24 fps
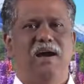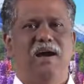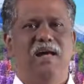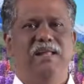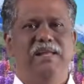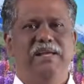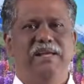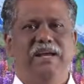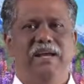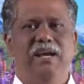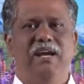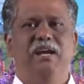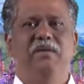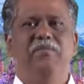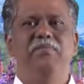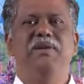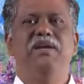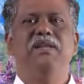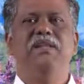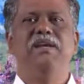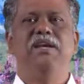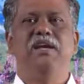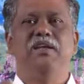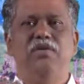அது
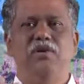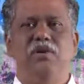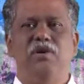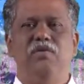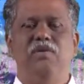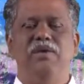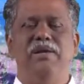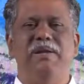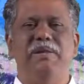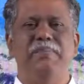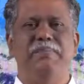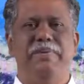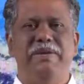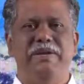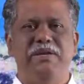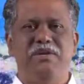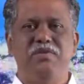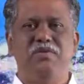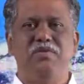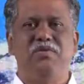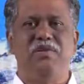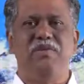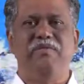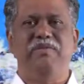என்னிடமிருந்து ஏதோ ஒன்றை
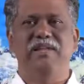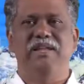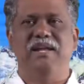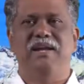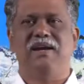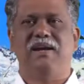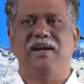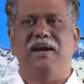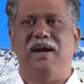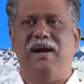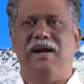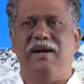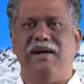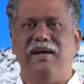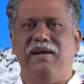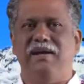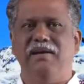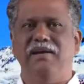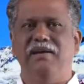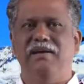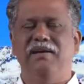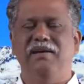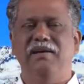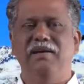பெற்றுக்கொள்வதற்காக
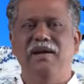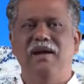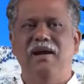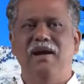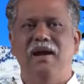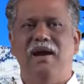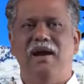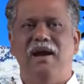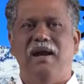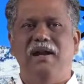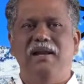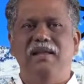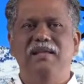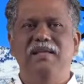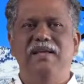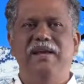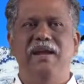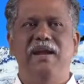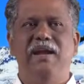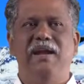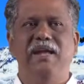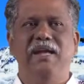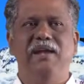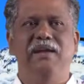அல்லது
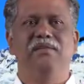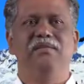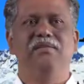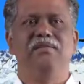என்னை